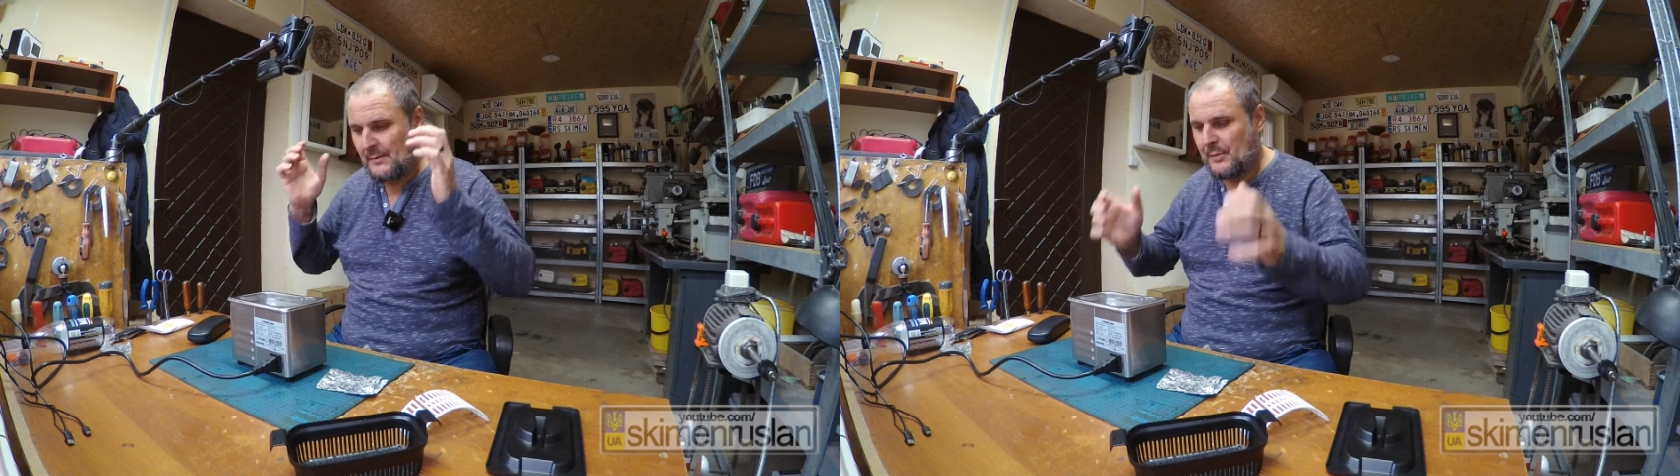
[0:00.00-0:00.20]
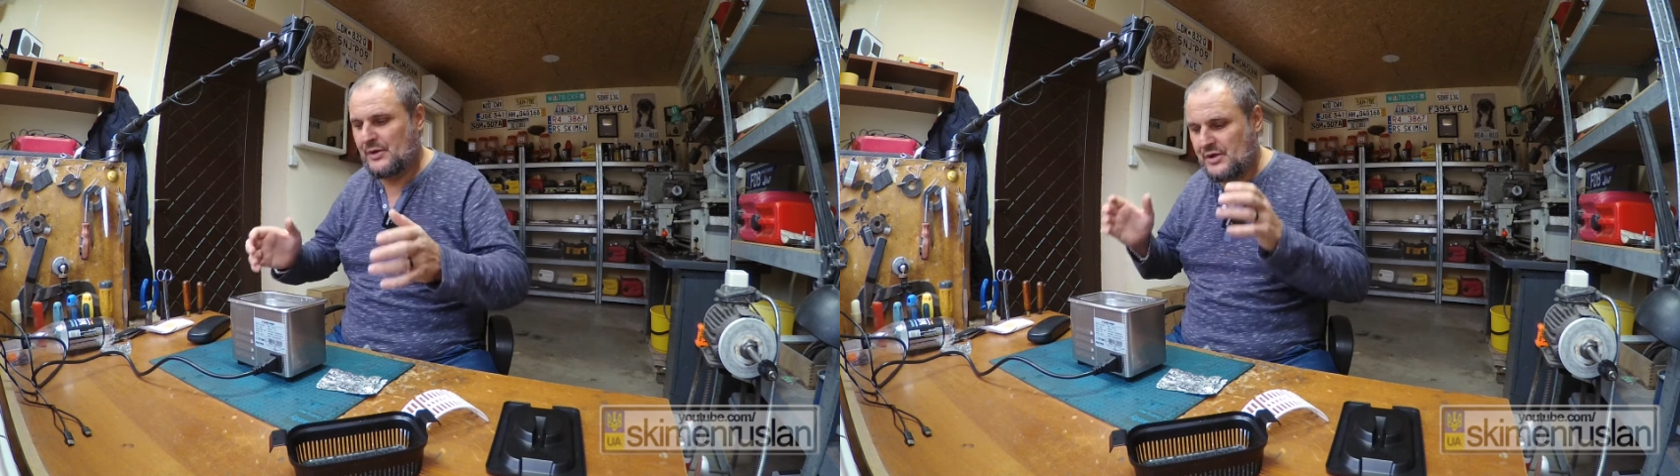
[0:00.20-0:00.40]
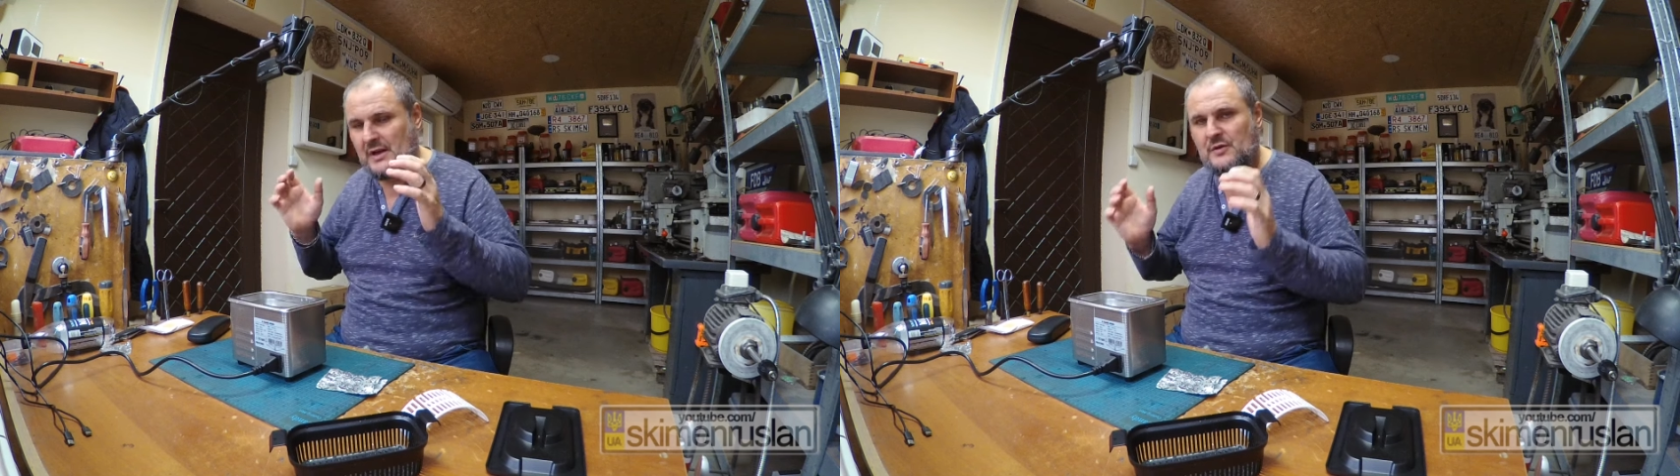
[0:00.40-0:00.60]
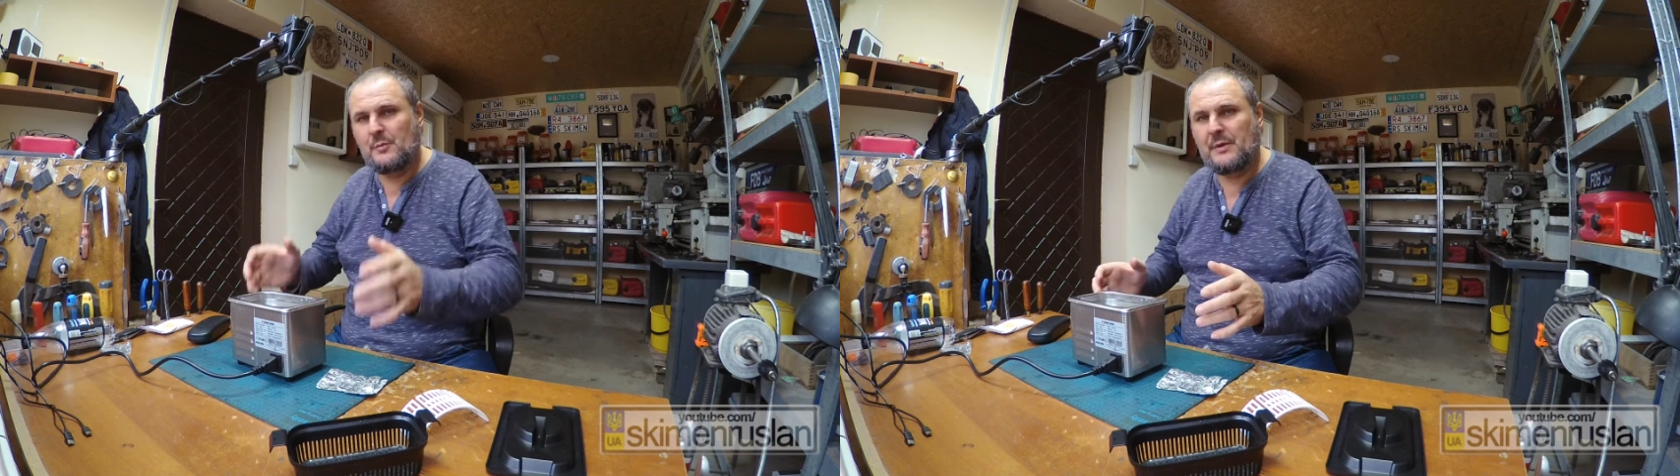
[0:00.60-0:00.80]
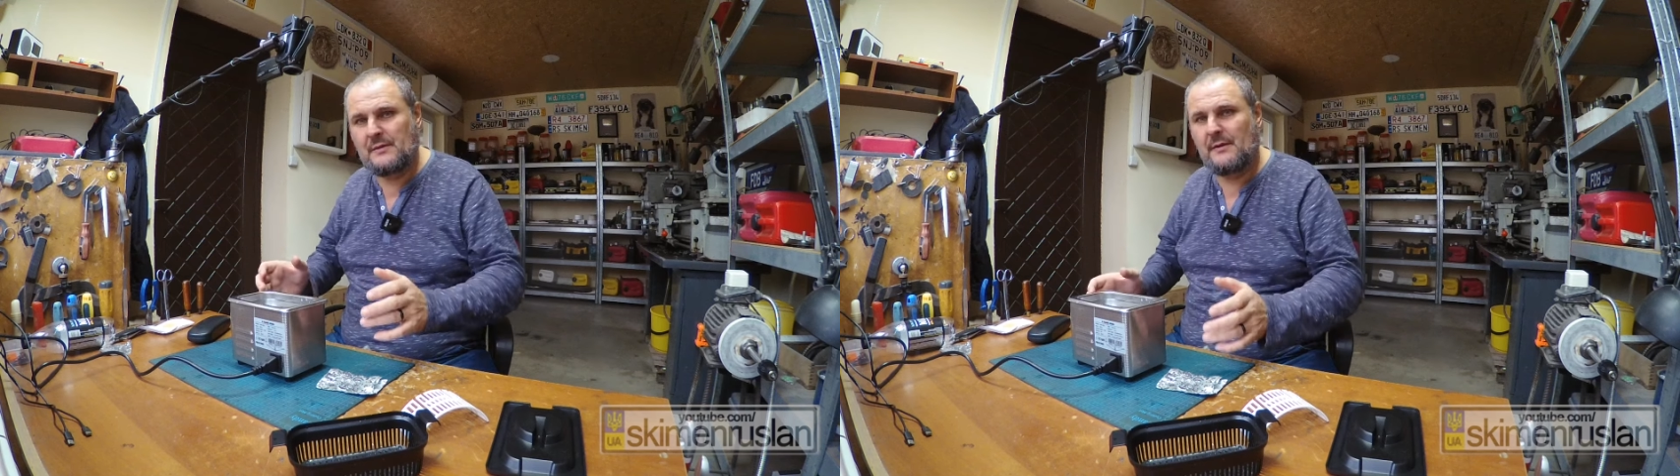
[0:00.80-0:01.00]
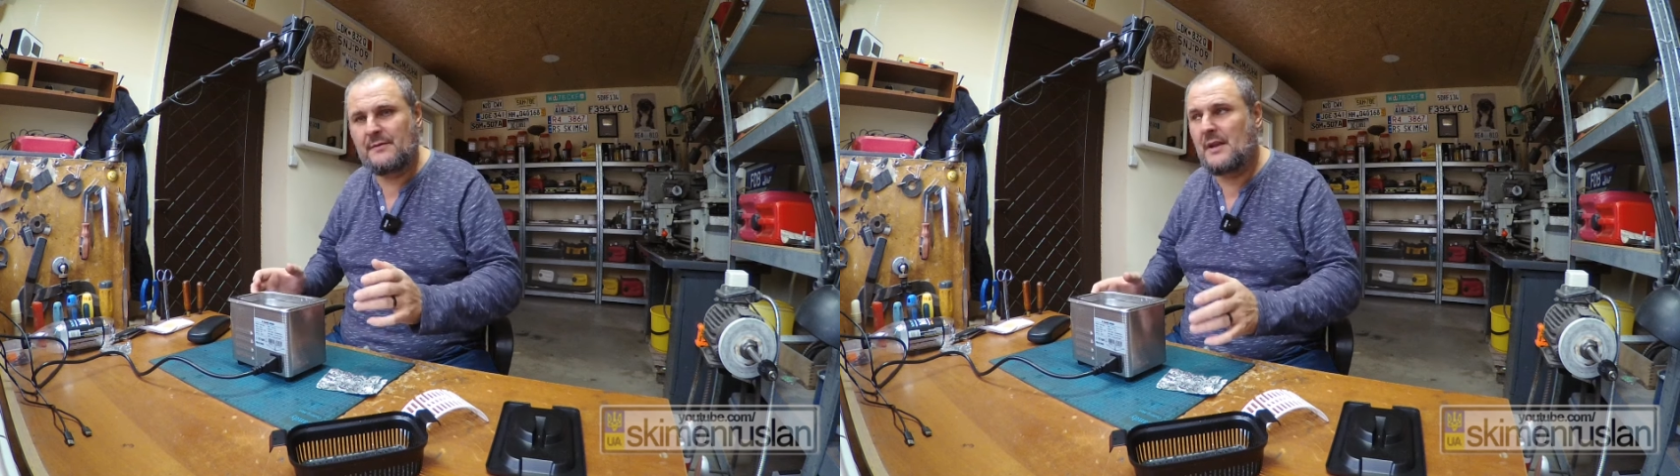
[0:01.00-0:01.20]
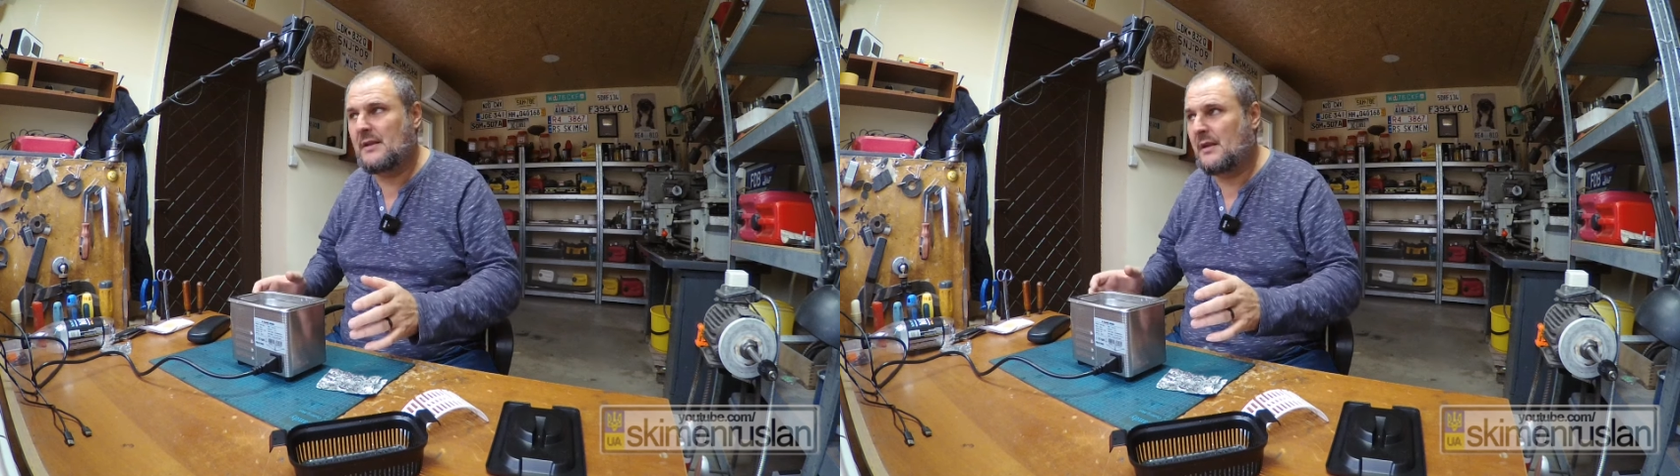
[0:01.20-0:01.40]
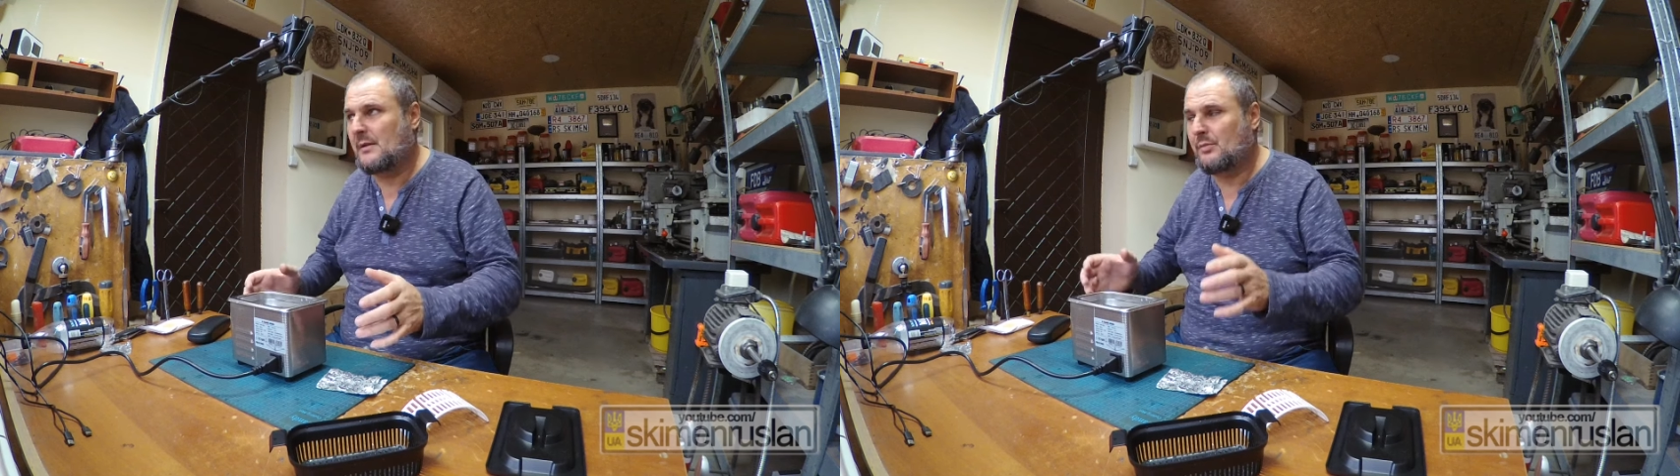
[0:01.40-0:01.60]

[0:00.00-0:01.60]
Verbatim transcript: по часу, по два в день она